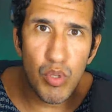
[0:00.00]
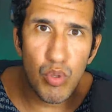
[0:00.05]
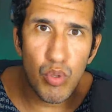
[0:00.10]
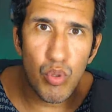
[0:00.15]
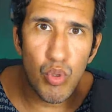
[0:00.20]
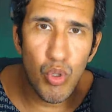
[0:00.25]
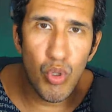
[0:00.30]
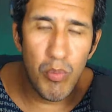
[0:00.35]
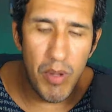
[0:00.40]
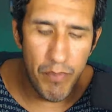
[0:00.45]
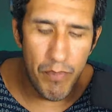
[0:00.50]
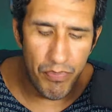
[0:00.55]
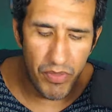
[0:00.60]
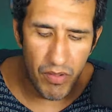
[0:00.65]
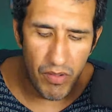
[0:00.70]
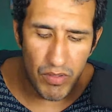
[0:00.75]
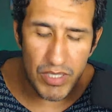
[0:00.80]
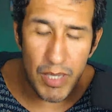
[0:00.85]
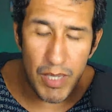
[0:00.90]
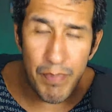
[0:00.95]
o YouTube,
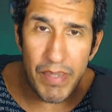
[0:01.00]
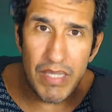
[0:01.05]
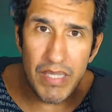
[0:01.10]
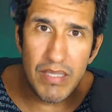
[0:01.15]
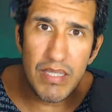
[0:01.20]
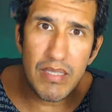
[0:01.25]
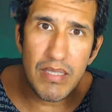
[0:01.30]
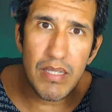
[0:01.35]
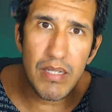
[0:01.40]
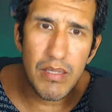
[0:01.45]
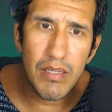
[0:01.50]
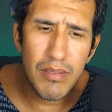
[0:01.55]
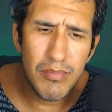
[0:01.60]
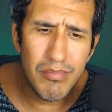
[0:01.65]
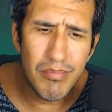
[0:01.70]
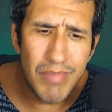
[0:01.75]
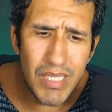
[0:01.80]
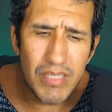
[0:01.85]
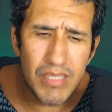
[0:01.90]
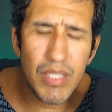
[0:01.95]
você precisa
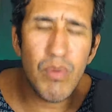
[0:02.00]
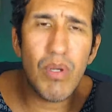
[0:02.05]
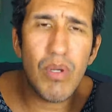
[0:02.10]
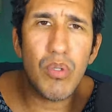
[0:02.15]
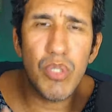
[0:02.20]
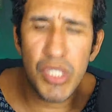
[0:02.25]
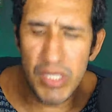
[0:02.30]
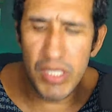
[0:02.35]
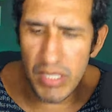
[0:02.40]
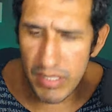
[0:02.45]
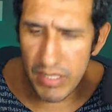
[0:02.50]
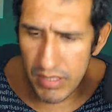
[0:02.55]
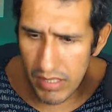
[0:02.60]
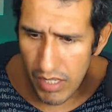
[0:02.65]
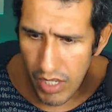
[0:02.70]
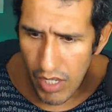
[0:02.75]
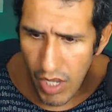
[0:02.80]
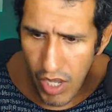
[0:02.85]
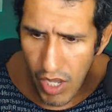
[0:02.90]
manter uma constância.